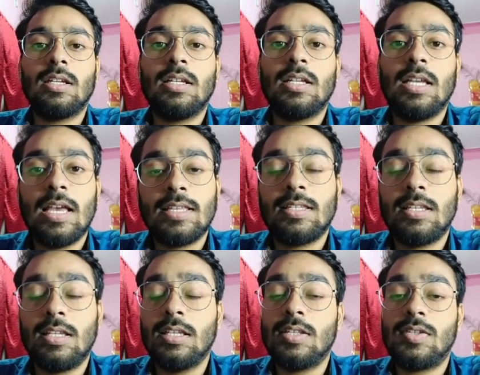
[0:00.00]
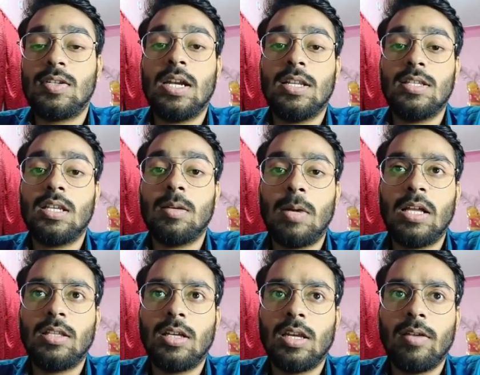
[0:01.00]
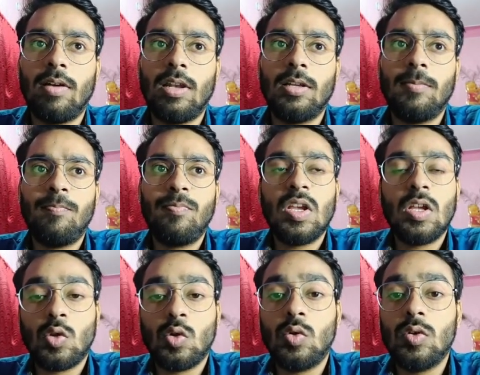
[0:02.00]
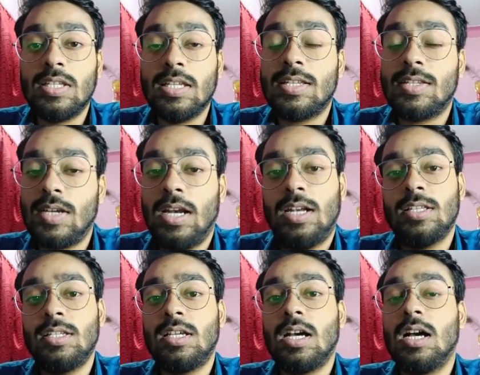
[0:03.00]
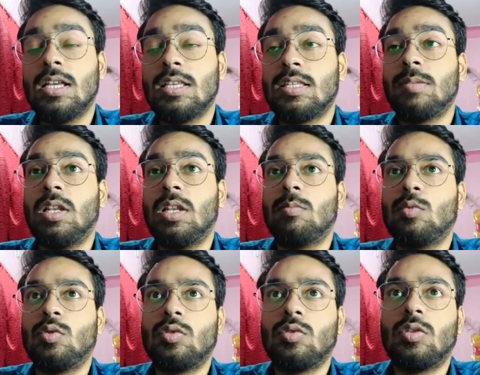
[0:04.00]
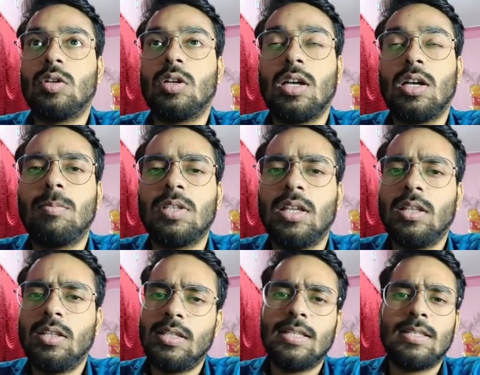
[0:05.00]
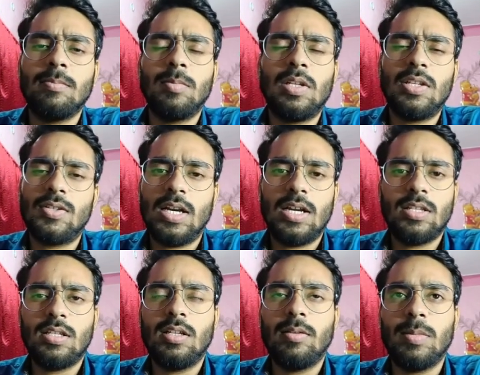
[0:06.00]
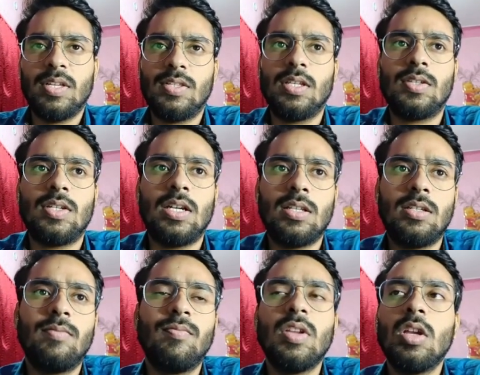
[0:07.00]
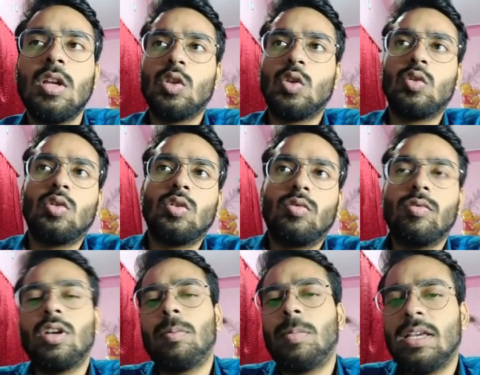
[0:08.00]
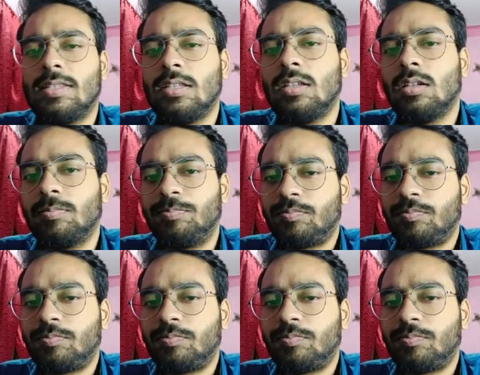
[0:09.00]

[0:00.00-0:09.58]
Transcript: ऐसे ही स्ट्रैटेजी की बात करने वाले हैं तो ये स्ट्रैटेजी कहाँ से मिला हमको तो अगर आप बताएं तो ये सिंपल स्ट्रैटेजी है बेसिक स्ट्रैटेजी तो ट्विटर पे ऐसे ही हम